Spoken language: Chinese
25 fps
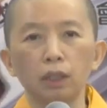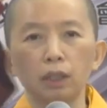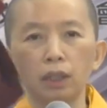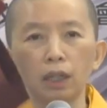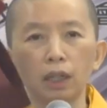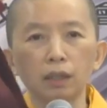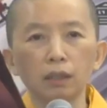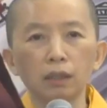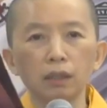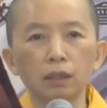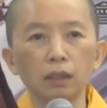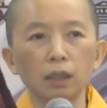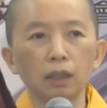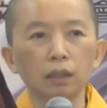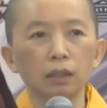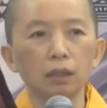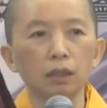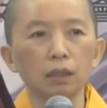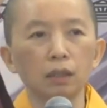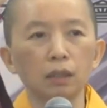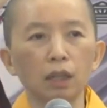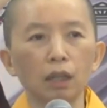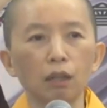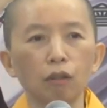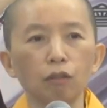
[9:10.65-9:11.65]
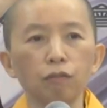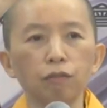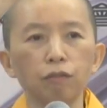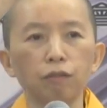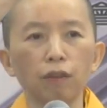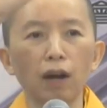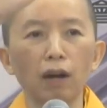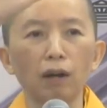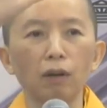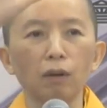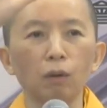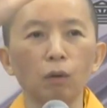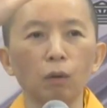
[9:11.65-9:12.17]
一样“三”字要
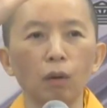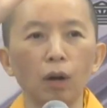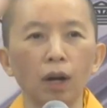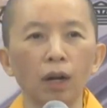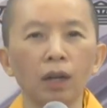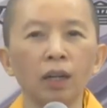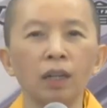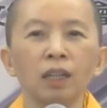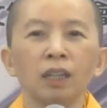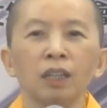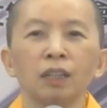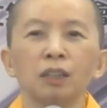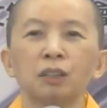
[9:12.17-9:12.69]
放光，